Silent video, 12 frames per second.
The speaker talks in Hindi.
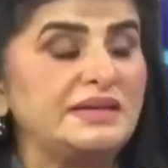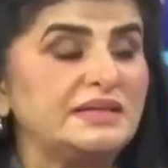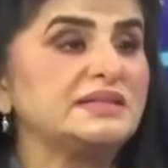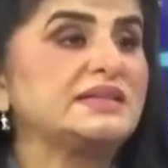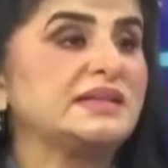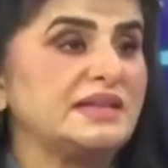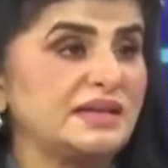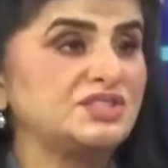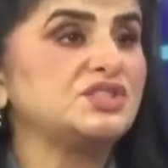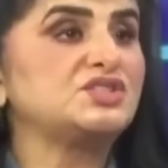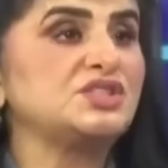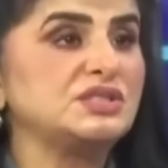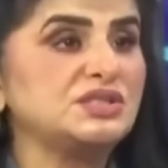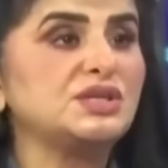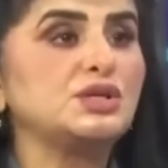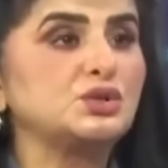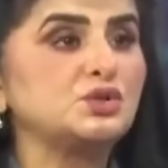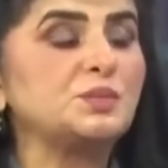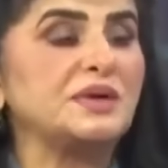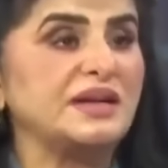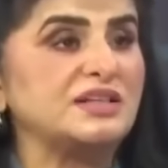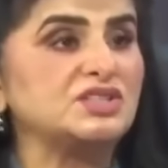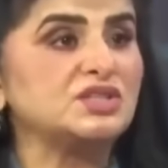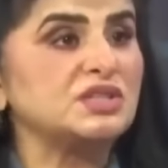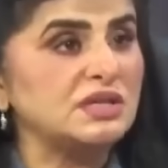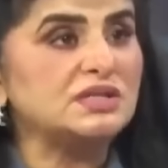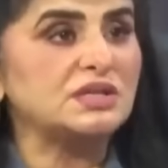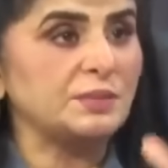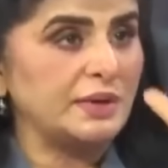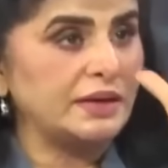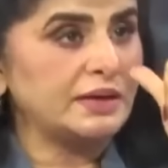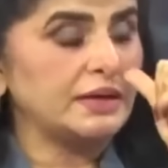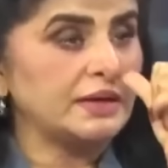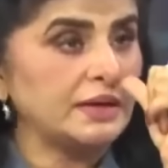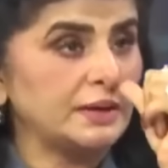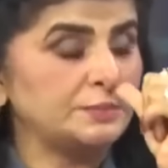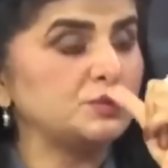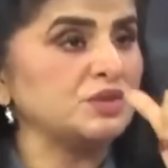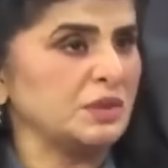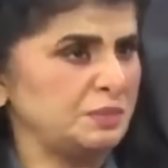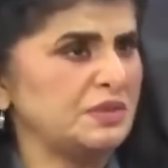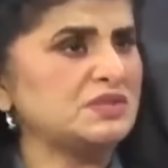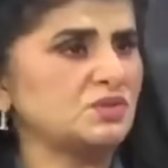बाइडन के इलेक्शन जीतने की तो प्रडिक्शन की थी मैंने अब उनके